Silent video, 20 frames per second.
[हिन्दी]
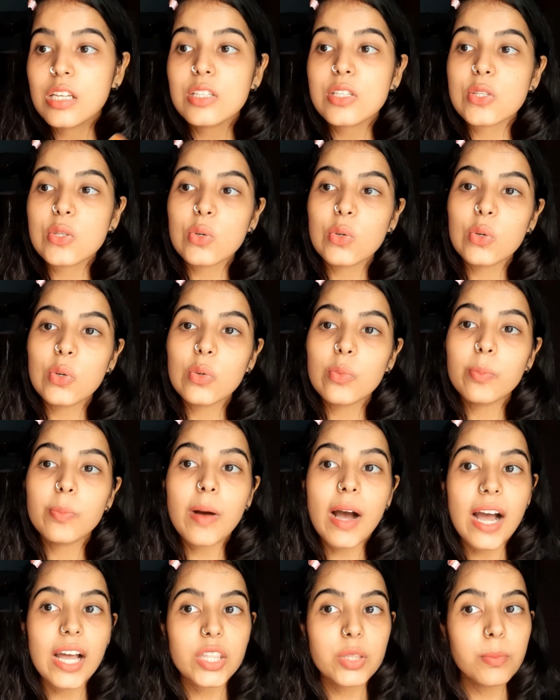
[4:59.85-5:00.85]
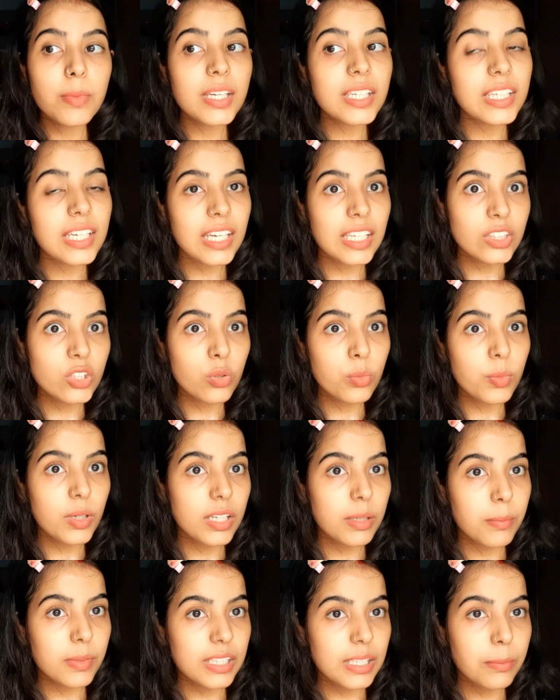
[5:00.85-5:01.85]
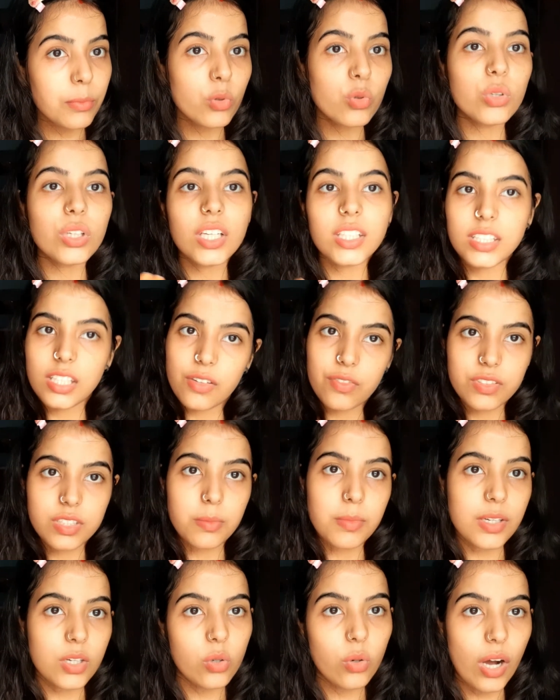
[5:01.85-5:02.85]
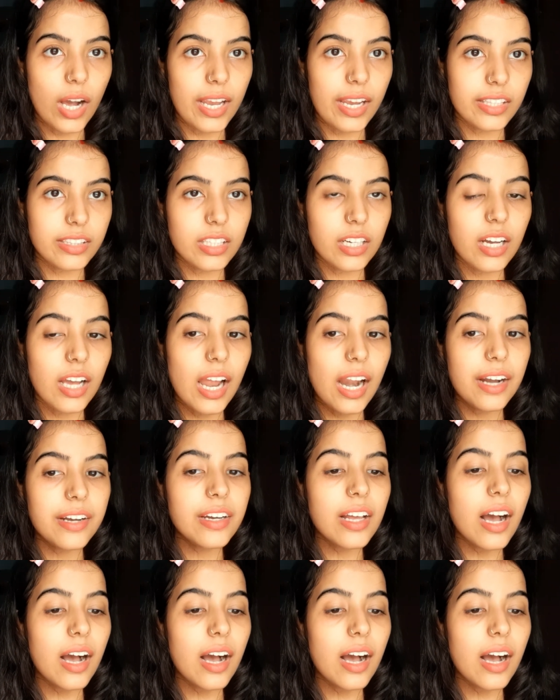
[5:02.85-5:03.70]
सो so, बाद में ये तो मेल मतलब उनकी तरफ से मेरे को आया था एंड